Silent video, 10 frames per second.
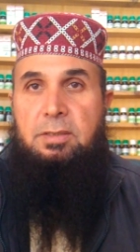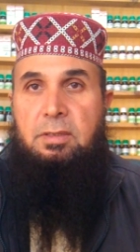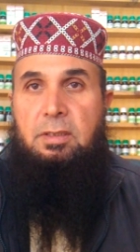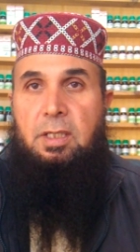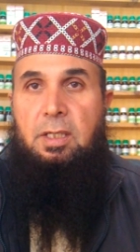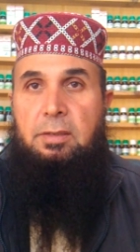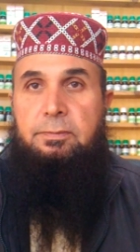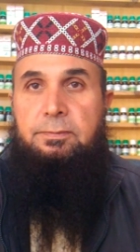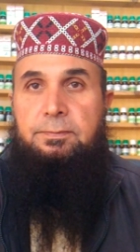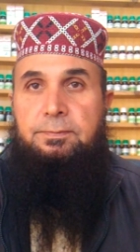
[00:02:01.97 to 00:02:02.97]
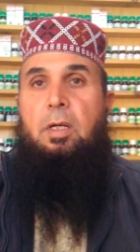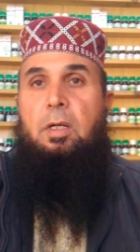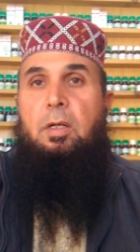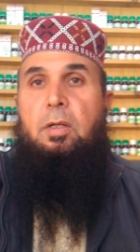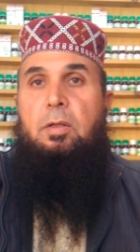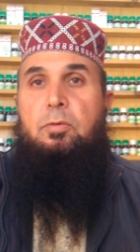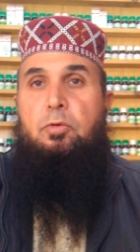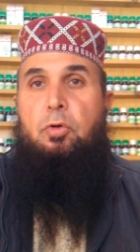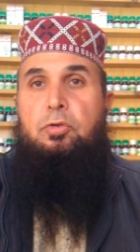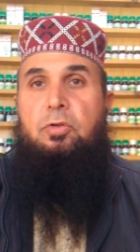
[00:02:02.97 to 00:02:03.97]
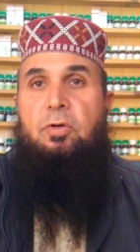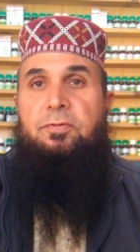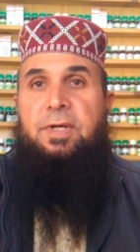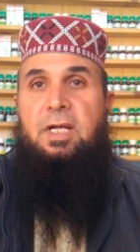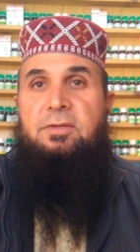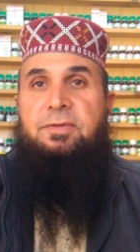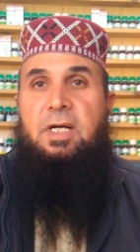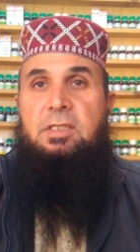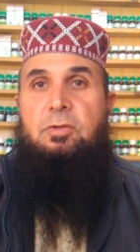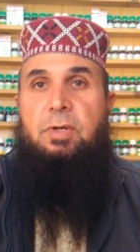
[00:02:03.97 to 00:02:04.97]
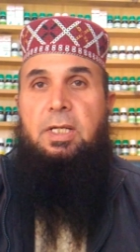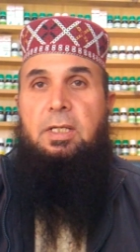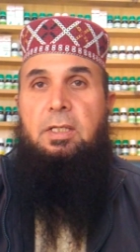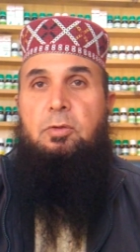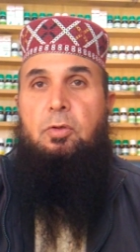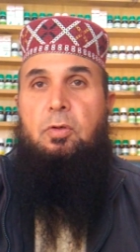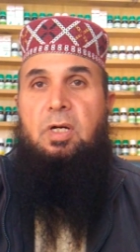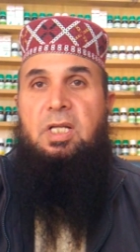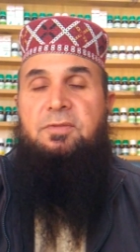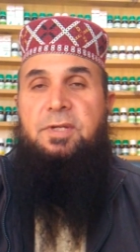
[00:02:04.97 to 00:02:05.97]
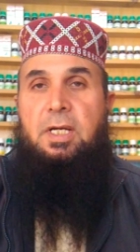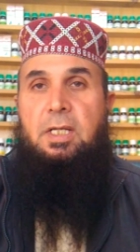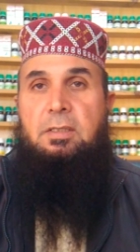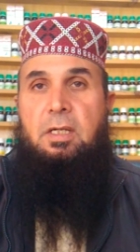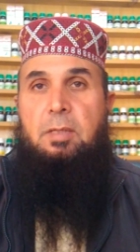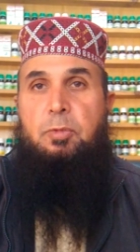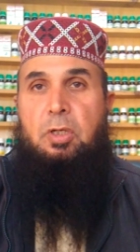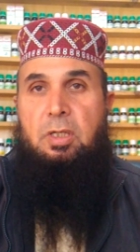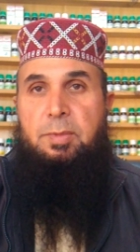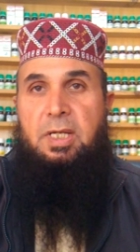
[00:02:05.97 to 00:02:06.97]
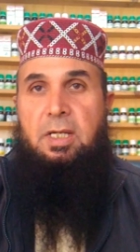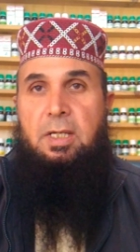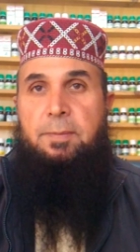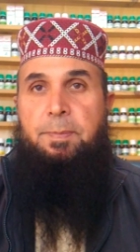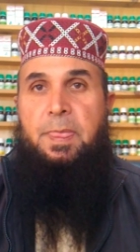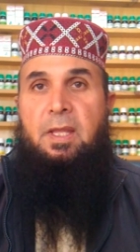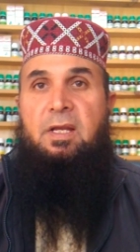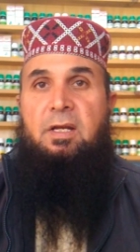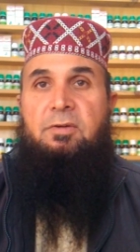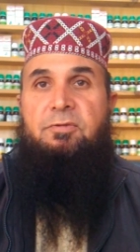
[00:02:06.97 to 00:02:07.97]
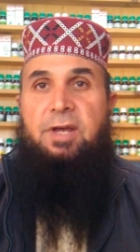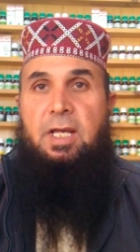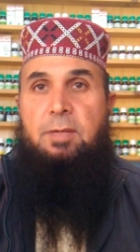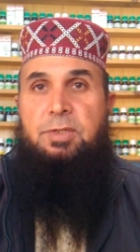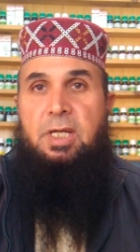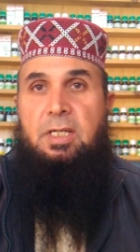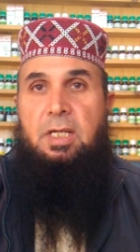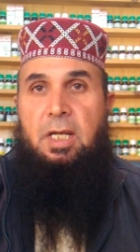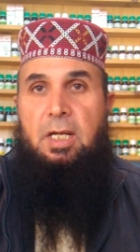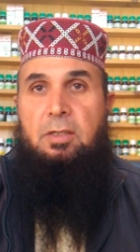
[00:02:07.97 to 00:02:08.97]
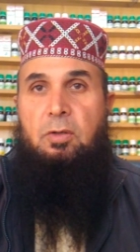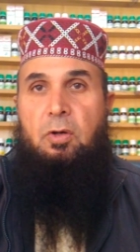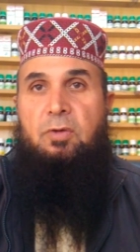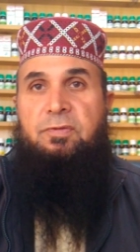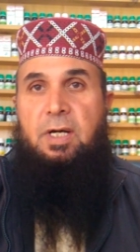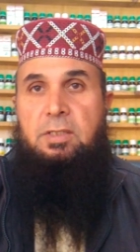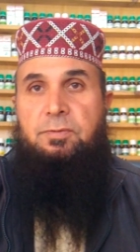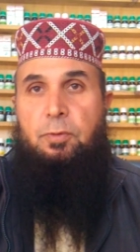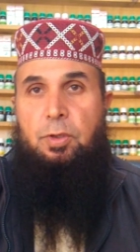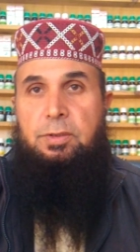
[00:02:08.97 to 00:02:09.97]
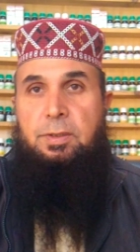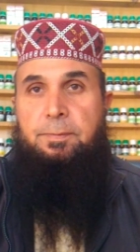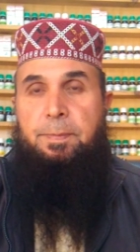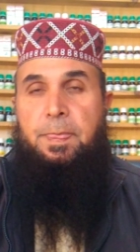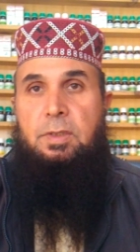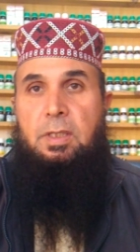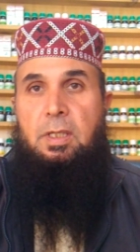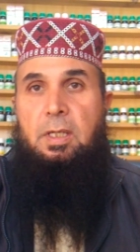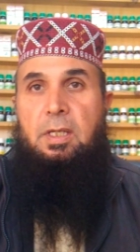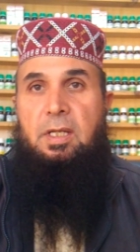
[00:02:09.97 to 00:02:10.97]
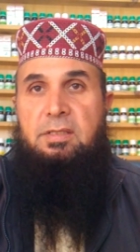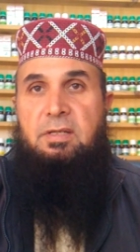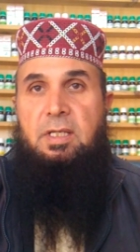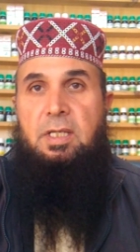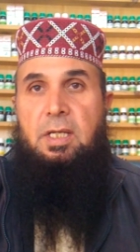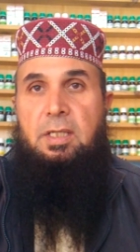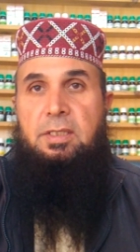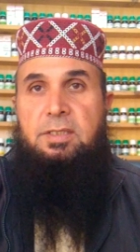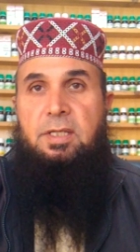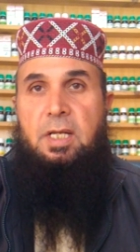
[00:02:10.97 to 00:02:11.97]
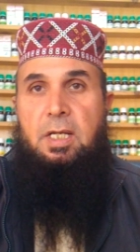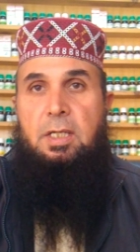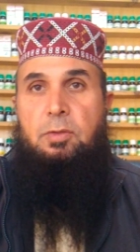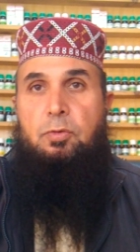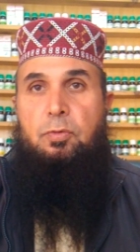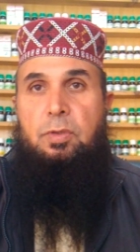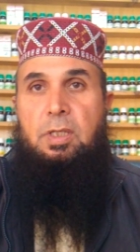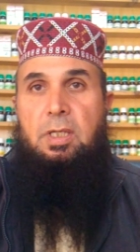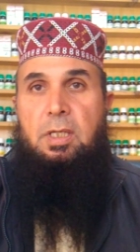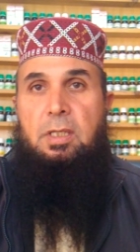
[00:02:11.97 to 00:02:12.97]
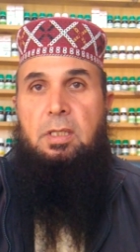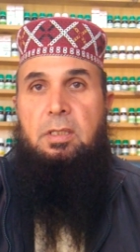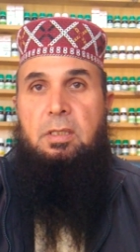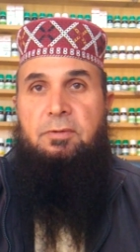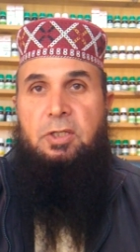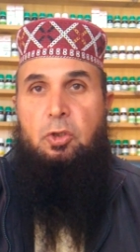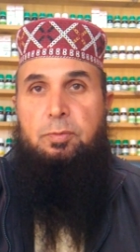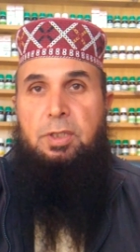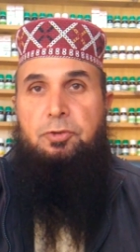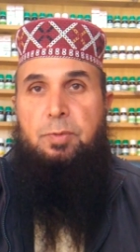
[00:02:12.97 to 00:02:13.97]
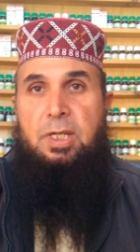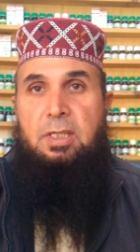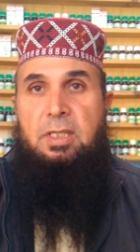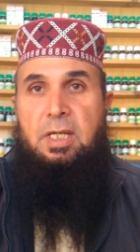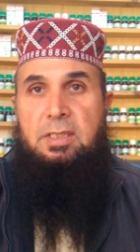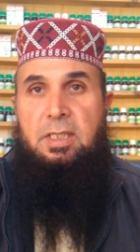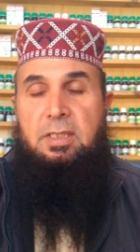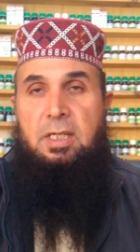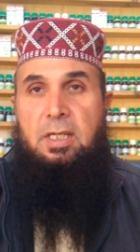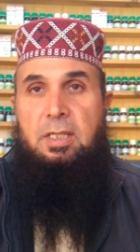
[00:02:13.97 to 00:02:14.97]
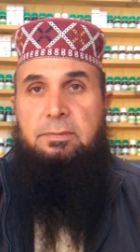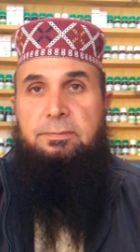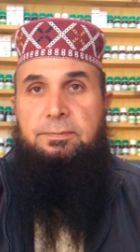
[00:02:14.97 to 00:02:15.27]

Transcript: कर सकते हैं दोस्तों फैरम फास दवाई दो अद्वियात का मरकब है फैरम यानी आयरन और फास्फोरस इसलिए ये जरियान खून की दवाइयों में शुमार किया जाता है